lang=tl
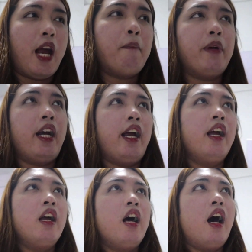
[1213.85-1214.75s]
Siyempre,
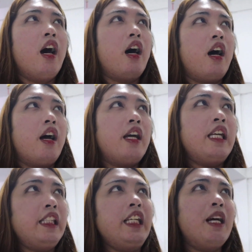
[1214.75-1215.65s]
uh,
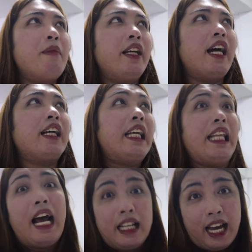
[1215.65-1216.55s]
hindi naman
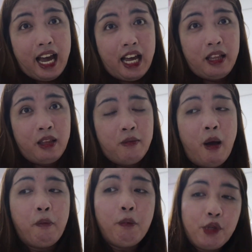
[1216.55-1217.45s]
agad-agad
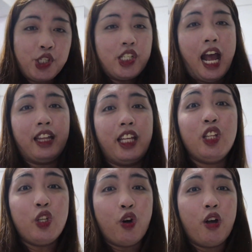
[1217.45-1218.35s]
mapupush
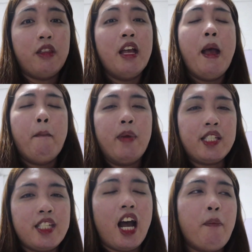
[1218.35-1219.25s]
natin yon
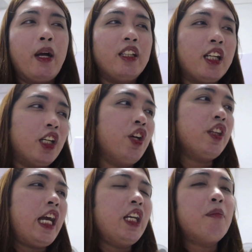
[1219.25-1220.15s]
Basta kapag nagkaroon
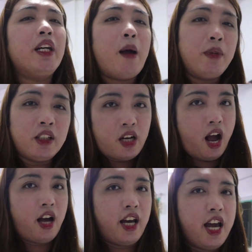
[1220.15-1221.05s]
tayo ng maraming
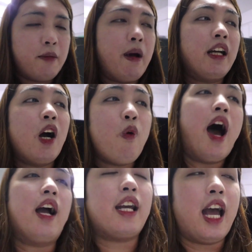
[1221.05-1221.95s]
racket,
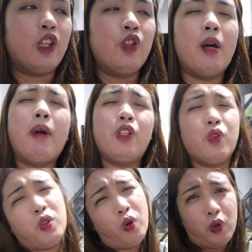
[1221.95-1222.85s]
paggawa agad, yun naman
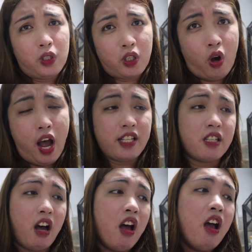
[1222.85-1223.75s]
yung goal ko as
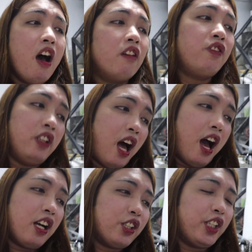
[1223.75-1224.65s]
a
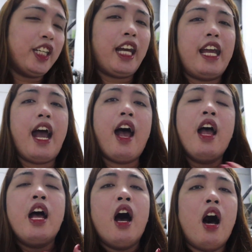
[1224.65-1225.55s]
vlogger. Kaya
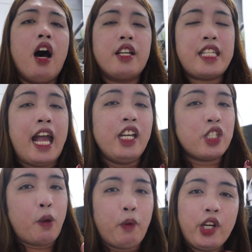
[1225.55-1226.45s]
uh, sana
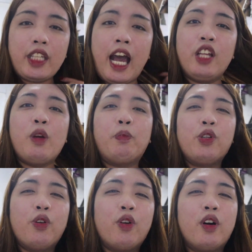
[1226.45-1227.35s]
supportahan nyo po
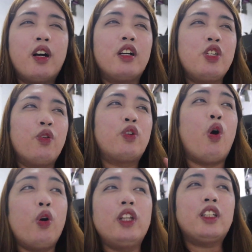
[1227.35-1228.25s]
yung, yung
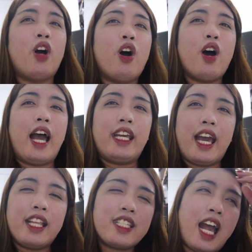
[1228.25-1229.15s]
goal ko.
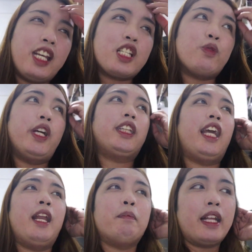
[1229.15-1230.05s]
Ayan, sana
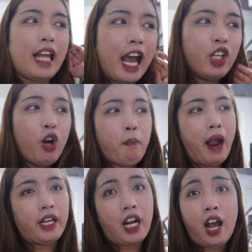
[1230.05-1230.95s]
swertihin pa tayo
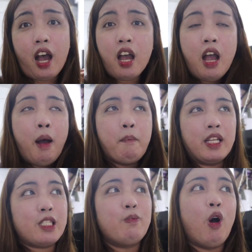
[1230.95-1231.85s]
para
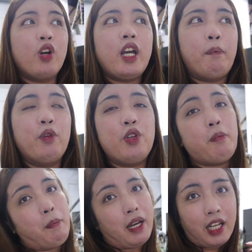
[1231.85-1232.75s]
mas bongga po
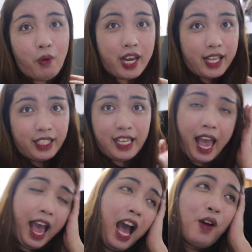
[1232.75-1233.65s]
yung mapagawa nating
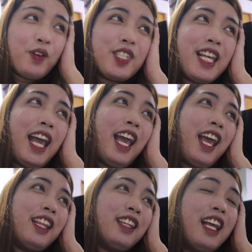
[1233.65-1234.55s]
house.
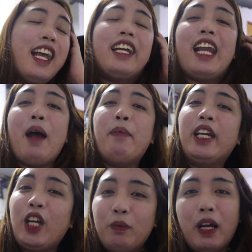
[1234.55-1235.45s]
And
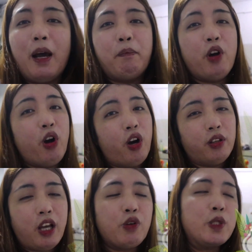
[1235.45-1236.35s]
grabe, ngayon pa lang po,
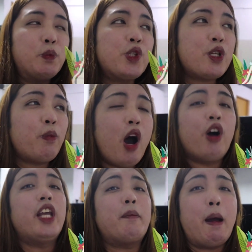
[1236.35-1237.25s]
taos puso po
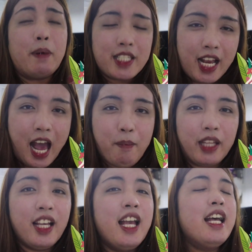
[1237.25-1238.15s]
ako
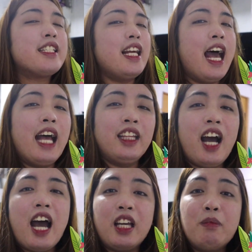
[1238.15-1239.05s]
nagpapasalamat sa lahat
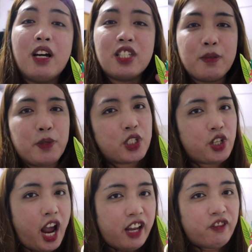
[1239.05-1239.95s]
ng aking mga
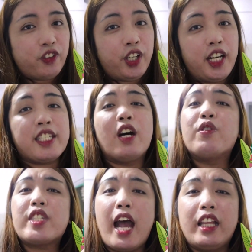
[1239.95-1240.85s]
subscribers na
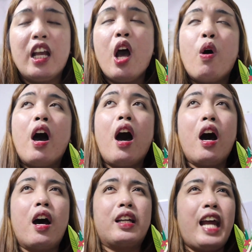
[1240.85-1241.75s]
kung saan
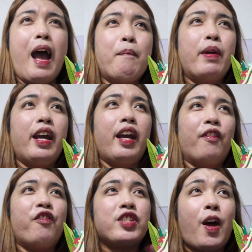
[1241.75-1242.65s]
uh,
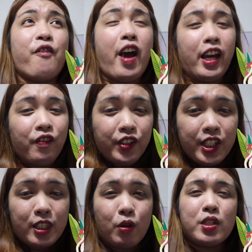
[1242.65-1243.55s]
grabe, sa five
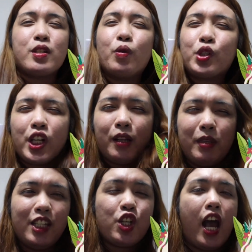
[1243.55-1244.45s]
years ko sa social
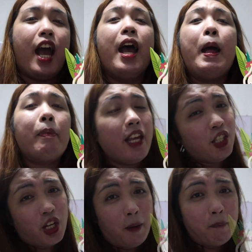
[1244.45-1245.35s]
media,
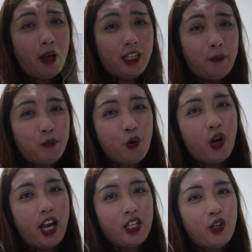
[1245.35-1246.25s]
nandyan pa rin po
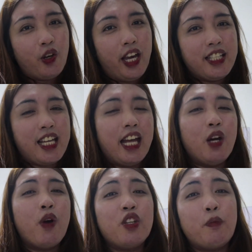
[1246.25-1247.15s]
kayo. And
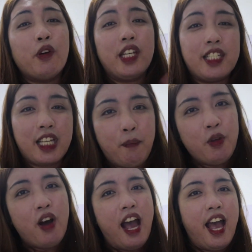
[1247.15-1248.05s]
sana wag nyo pong skip
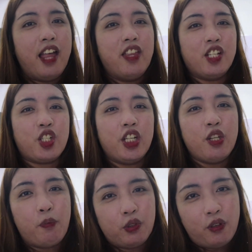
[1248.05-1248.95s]
yung ad, i-share
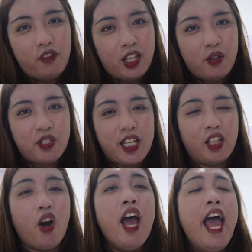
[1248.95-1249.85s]
nyo po tong videos na to.